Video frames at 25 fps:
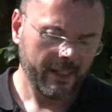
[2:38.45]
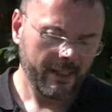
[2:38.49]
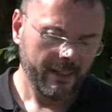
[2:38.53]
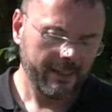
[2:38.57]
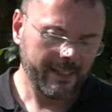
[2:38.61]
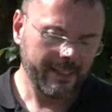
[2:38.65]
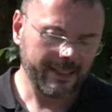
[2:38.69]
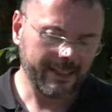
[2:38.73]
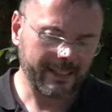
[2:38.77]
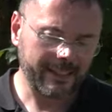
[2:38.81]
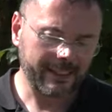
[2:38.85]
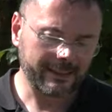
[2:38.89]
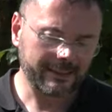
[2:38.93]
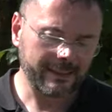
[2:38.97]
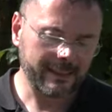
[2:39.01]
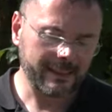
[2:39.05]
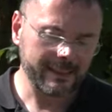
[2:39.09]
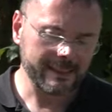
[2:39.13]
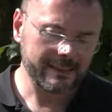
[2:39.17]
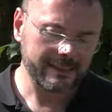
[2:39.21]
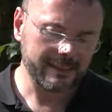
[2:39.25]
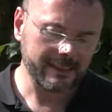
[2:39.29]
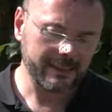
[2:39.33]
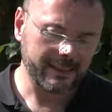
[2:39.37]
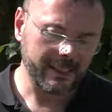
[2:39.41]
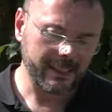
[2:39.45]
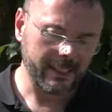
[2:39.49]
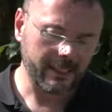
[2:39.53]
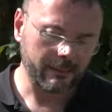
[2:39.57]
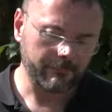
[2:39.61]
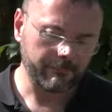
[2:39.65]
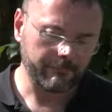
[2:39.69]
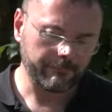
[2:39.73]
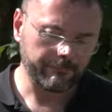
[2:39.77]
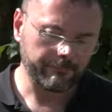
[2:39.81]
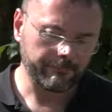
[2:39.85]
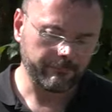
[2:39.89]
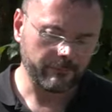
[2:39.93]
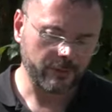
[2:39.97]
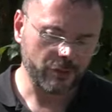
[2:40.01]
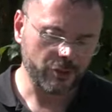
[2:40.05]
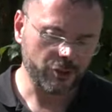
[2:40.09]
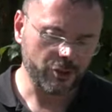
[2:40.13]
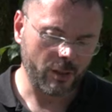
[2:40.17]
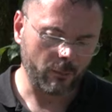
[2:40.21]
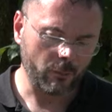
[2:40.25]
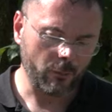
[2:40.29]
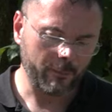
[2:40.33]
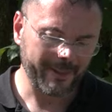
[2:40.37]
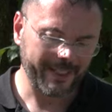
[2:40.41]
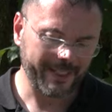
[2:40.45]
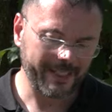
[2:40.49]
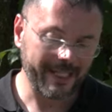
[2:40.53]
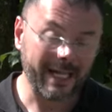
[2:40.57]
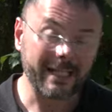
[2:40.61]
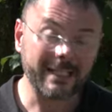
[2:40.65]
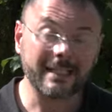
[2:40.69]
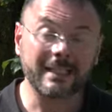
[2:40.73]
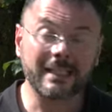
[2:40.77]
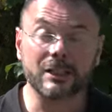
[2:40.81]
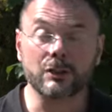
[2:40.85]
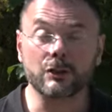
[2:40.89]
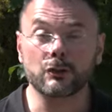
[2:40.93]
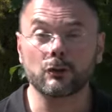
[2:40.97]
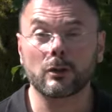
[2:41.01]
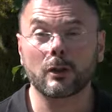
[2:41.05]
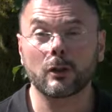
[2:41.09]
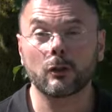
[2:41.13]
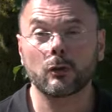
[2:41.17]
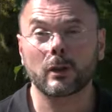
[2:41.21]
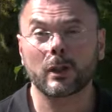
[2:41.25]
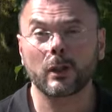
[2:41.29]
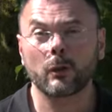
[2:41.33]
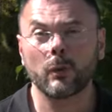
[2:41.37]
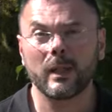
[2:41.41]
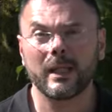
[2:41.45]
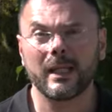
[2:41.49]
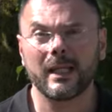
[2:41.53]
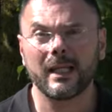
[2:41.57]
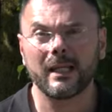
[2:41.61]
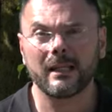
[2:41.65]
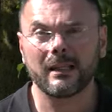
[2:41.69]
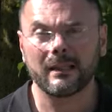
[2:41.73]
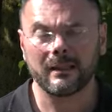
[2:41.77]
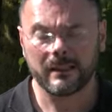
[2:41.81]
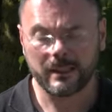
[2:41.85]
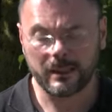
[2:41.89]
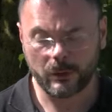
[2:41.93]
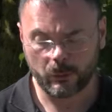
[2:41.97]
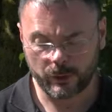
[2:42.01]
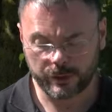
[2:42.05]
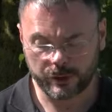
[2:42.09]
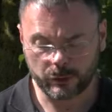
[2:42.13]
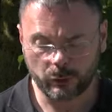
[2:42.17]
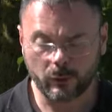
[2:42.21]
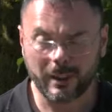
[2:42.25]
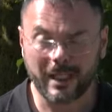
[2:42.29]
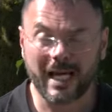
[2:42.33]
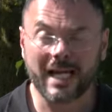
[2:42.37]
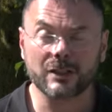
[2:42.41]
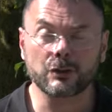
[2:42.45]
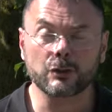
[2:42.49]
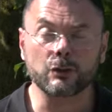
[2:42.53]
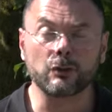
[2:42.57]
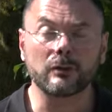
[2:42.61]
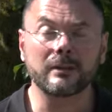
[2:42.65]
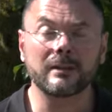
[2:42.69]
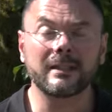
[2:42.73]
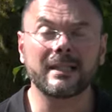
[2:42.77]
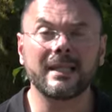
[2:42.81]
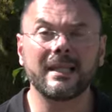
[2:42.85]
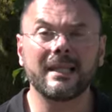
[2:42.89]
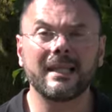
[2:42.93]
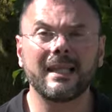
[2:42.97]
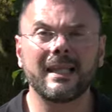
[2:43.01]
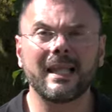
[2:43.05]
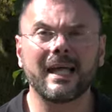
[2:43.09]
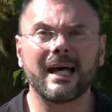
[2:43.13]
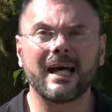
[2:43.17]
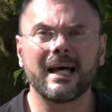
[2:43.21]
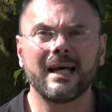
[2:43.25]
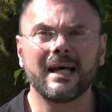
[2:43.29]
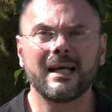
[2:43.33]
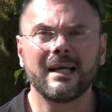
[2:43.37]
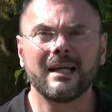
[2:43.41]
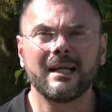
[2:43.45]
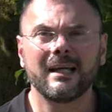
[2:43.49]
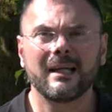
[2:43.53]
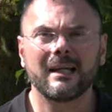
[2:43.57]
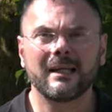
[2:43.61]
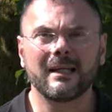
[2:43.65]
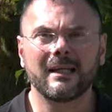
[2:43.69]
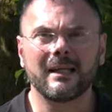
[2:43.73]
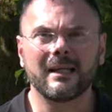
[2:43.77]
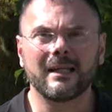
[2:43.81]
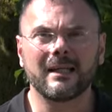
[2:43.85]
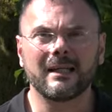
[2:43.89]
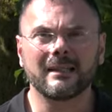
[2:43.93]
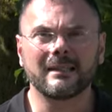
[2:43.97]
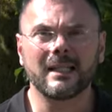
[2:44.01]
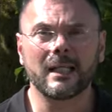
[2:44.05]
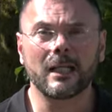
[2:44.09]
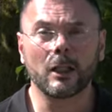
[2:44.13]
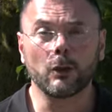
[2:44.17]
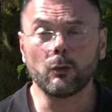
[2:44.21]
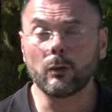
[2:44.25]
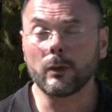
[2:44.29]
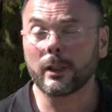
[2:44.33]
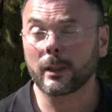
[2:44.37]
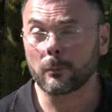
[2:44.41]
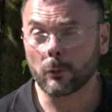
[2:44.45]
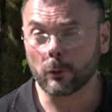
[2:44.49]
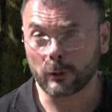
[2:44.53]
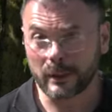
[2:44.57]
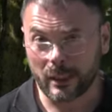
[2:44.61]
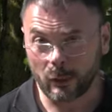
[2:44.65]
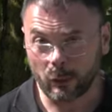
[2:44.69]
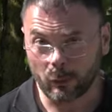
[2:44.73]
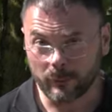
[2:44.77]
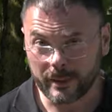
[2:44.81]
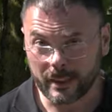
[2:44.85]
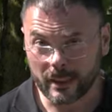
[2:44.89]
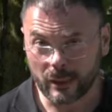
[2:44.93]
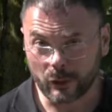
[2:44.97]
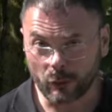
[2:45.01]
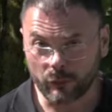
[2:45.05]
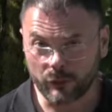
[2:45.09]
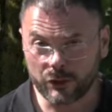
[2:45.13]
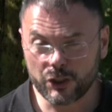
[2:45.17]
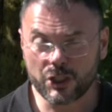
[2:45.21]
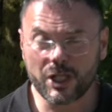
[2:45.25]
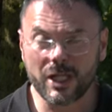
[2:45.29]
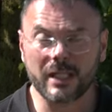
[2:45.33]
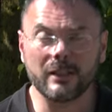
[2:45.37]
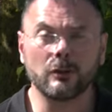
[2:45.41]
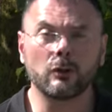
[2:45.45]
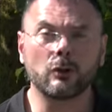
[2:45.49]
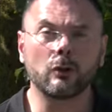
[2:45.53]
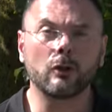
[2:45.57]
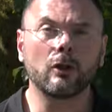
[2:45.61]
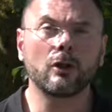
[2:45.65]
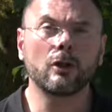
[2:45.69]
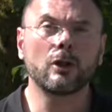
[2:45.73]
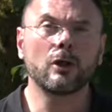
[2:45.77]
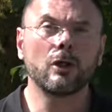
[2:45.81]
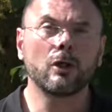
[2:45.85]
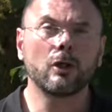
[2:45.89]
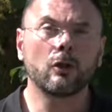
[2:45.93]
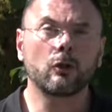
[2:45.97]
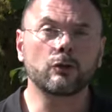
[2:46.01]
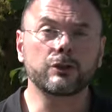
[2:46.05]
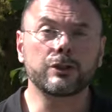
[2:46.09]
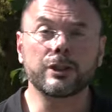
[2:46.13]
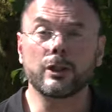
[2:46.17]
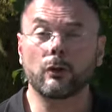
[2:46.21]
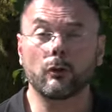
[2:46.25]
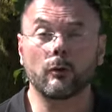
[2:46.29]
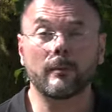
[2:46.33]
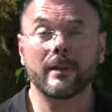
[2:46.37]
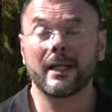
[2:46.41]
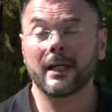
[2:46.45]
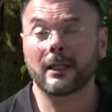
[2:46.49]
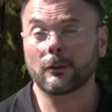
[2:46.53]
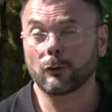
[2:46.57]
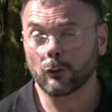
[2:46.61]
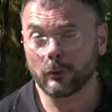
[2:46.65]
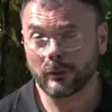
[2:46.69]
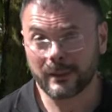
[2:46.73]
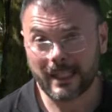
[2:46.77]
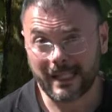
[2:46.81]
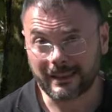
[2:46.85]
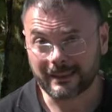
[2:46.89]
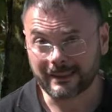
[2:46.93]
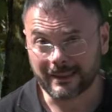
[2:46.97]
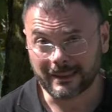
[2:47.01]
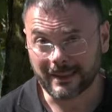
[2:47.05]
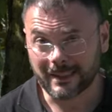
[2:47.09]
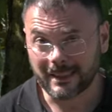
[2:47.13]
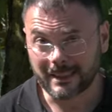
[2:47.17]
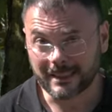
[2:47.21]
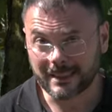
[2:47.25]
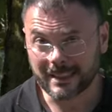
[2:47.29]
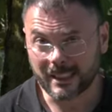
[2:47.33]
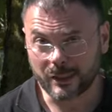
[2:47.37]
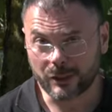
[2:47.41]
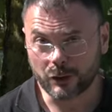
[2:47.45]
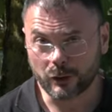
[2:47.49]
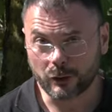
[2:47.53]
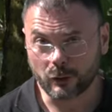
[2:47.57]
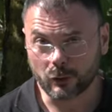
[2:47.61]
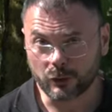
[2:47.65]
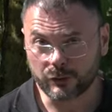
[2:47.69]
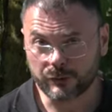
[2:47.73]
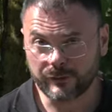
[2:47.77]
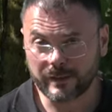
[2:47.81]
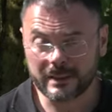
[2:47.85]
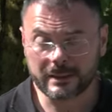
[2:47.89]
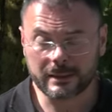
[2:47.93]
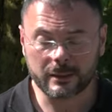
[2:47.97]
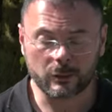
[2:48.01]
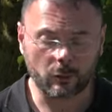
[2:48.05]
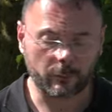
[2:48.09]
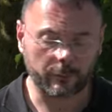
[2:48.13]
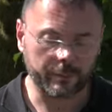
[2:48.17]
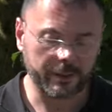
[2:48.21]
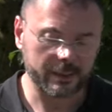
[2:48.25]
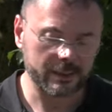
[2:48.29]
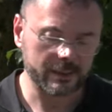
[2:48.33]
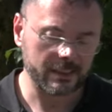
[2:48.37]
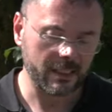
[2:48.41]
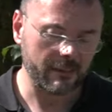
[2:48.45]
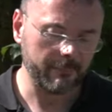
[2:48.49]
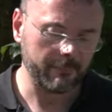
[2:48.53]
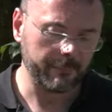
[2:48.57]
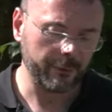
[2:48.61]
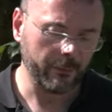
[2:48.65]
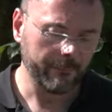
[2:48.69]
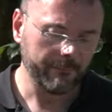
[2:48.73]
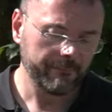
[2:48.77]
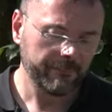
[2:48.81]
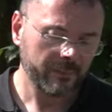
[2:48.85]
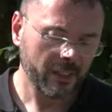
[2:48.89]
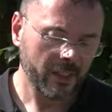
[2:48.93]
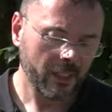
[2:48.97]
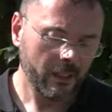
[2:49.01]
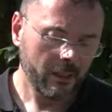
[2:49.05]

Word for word: Le caratteristiche mh, diciamo meccaniche sono ancora quelle, in questo caso, della, eh, della Luger modello 1900, così come adottata dall'esercito svizzero per esempio.